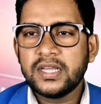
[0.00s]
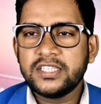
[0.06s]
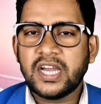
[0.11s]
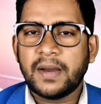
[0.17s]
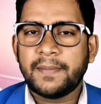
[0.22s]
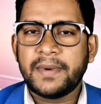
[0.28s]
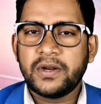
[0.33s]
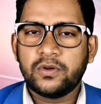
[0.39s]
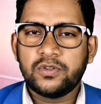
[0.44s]

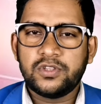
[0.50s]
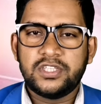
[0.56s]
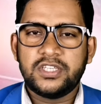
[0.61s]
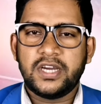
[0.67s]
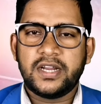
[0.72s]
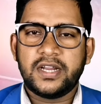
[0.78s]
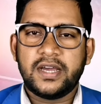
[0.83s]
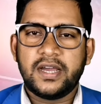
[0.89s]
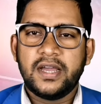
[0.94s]
জামানত
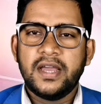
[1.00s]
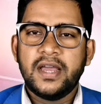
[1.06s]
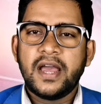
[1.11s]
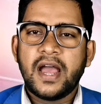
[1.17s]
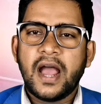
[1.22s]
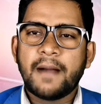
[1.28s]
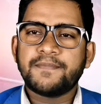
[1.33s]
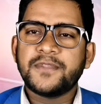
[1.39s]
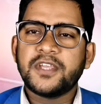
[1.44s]
ছাড়া
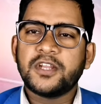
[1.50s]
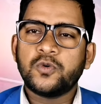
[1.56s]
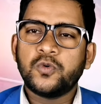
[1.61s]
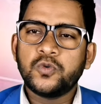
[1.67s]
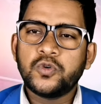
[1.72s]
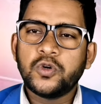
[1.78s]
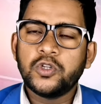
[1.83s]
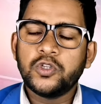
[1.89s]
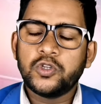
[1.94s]
আপনার
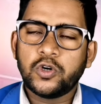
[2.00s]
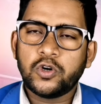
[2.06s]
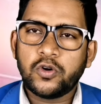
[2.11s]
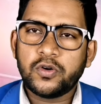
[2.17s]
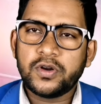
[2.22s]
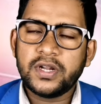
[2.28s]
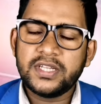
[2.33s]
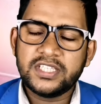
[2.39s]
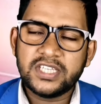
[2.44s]
কোনো
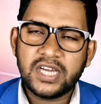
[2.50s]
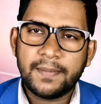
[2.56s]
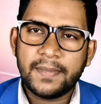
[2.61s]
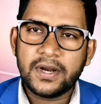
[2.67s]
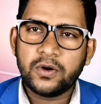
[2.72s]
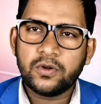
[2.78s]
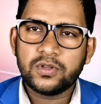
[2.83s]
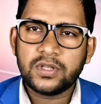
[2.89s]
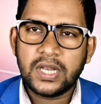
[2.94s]
ধরনের
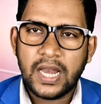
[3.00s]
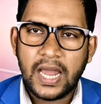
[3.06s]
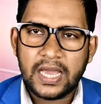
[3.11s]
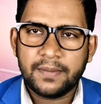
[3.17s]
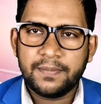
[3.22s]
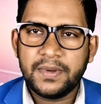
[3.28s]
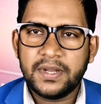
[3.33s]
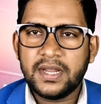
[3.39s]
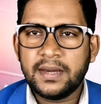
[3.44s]
জামানত
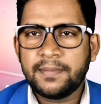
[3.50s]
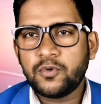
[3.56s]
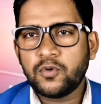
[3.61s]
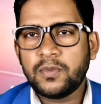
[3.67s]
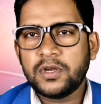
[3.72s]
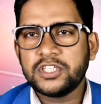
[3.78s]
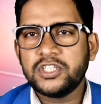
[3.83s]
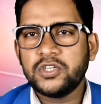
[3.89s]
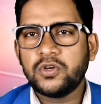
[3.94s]
লাগবে না
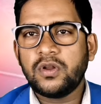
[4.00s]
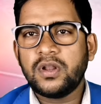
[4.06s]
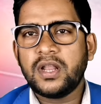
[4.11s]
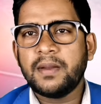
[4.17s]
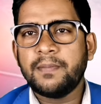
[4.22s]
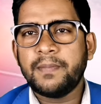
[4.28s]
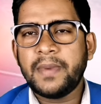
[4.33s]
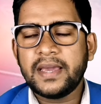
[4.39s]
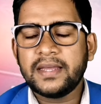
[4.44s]
প্রবাসী
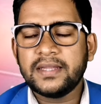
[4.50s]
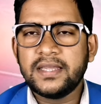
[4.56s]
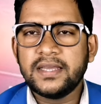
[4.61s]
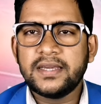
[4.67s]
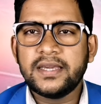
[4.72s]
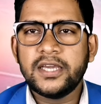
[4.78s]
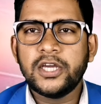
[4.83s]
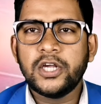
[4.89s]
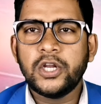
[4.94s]
কল্যাণ ব্যাংক
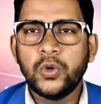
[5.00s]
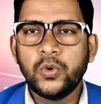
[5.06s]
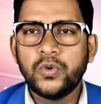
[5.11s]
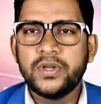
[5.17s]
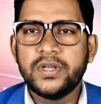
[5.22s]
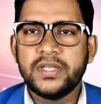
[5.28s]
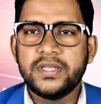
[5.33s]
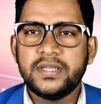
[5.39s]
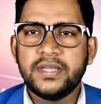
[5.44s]
থেকে লোন
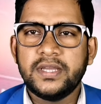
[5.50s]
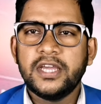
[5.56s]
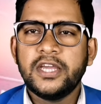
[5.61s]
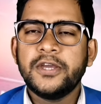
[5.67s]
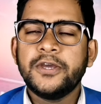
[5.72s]
নিতে